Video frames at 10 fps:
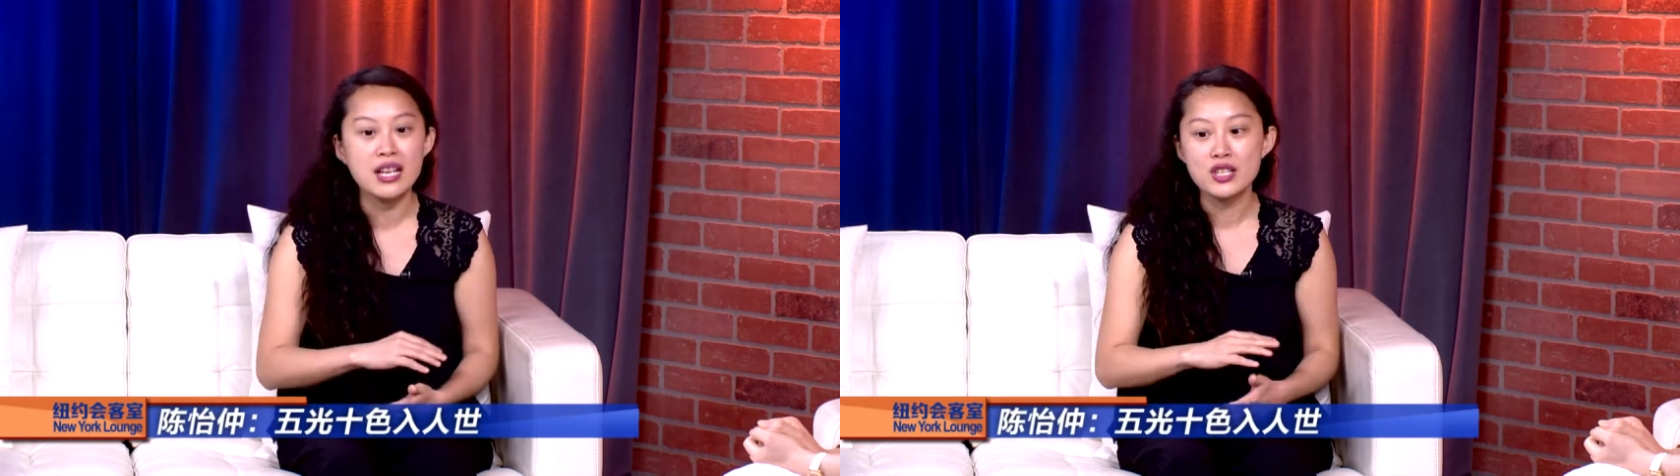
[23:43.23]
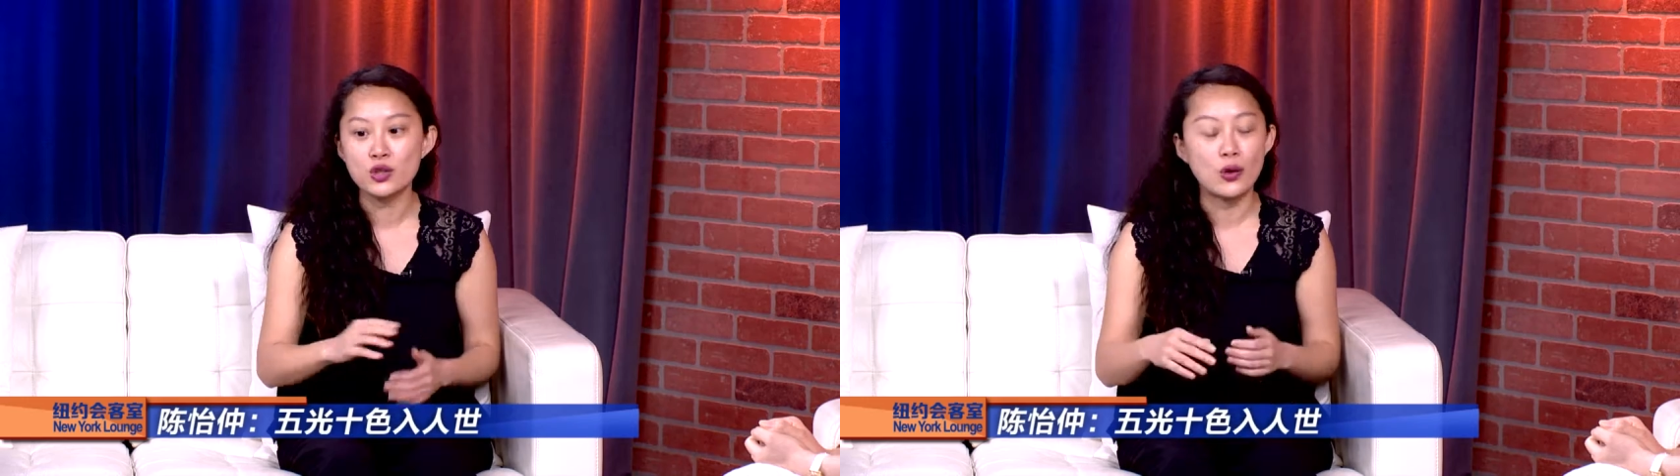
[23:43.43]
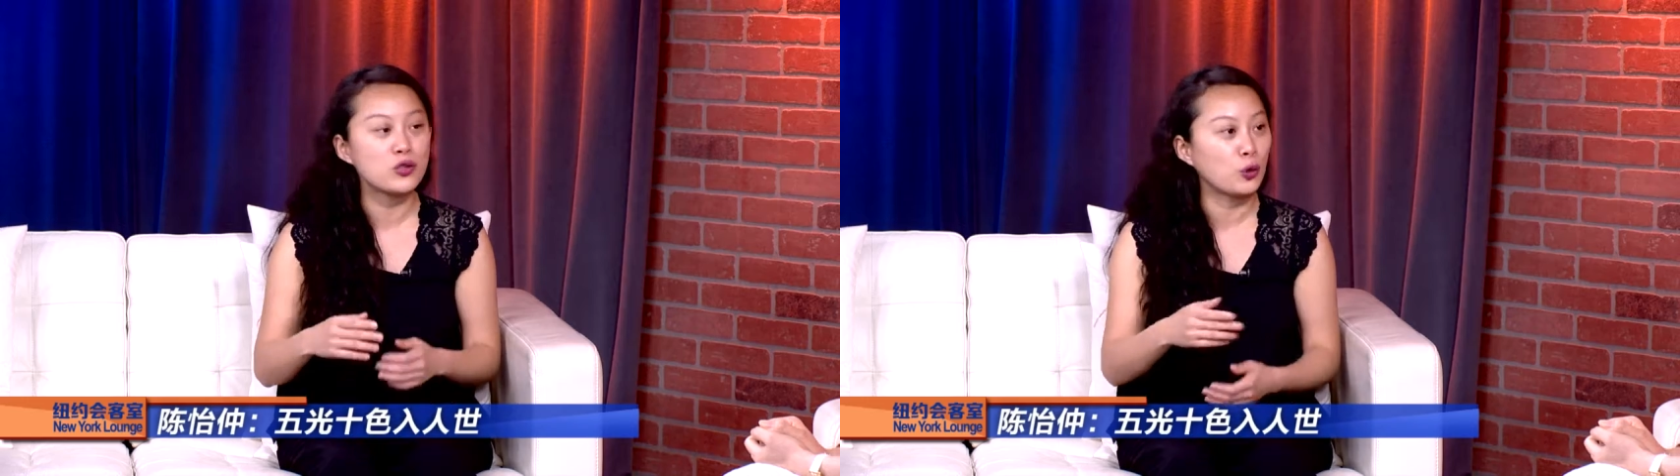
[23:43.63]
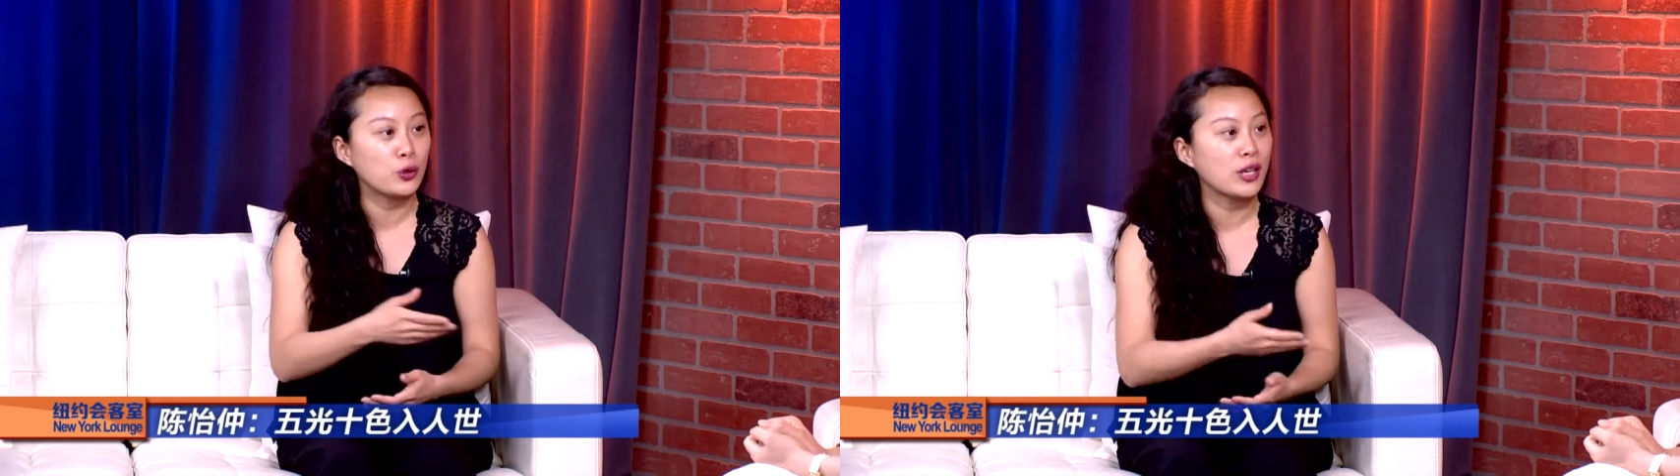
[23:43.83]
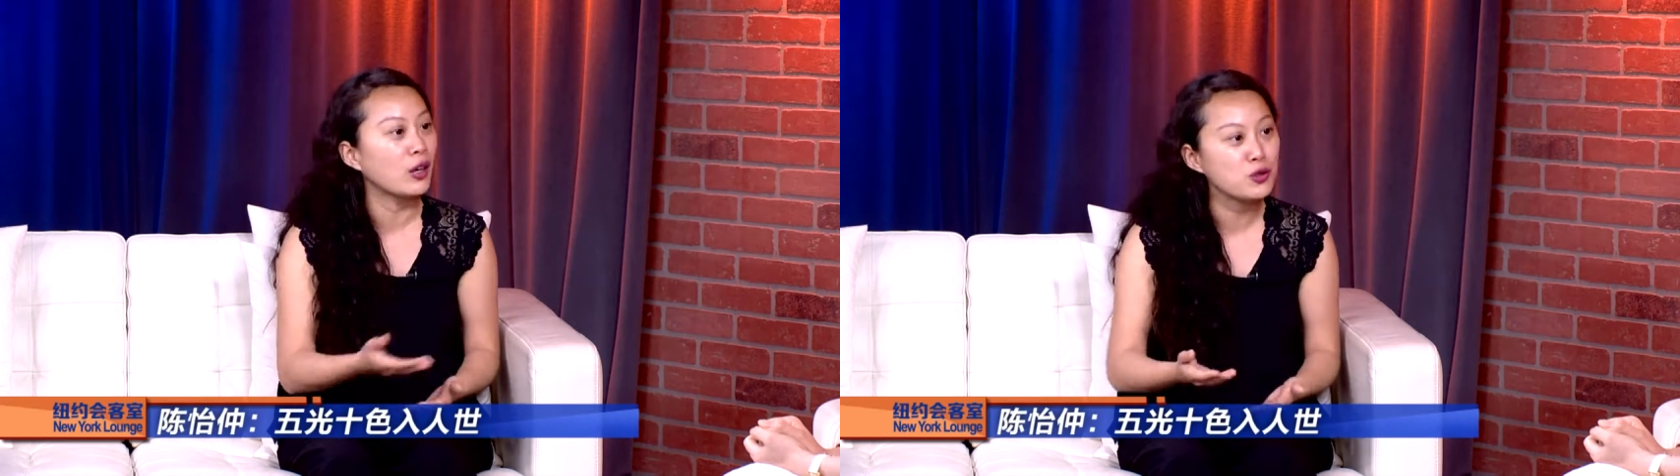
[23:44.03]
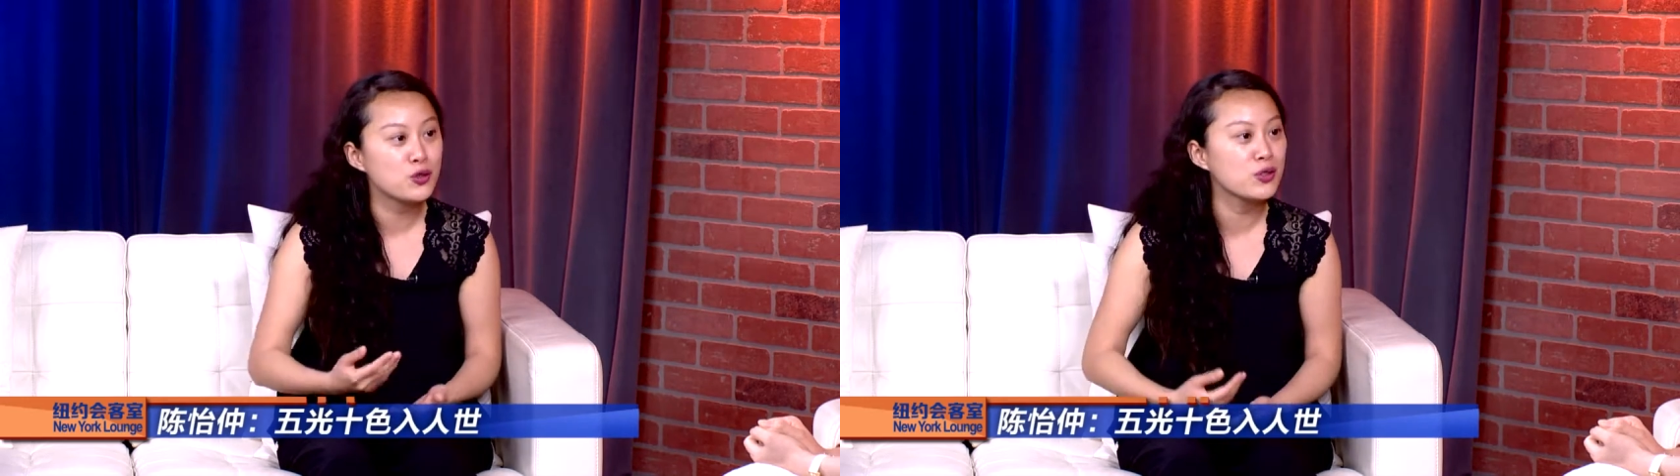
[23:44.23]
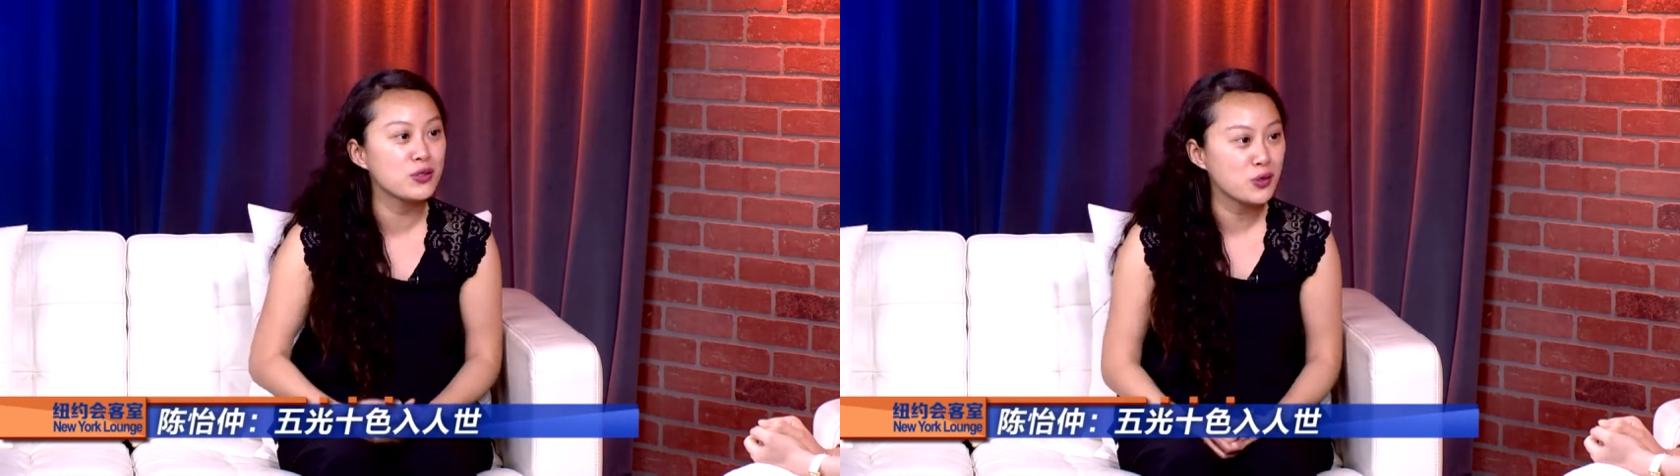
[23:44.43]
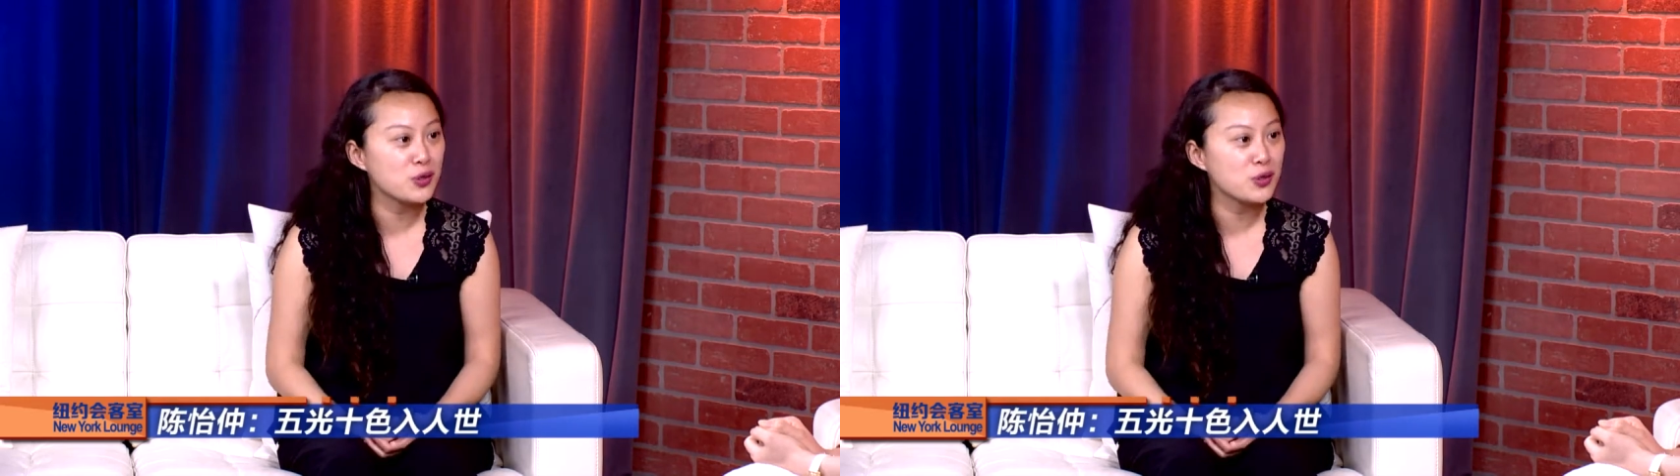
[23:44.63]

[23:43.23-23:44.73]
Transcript: 走一走，遇到就是就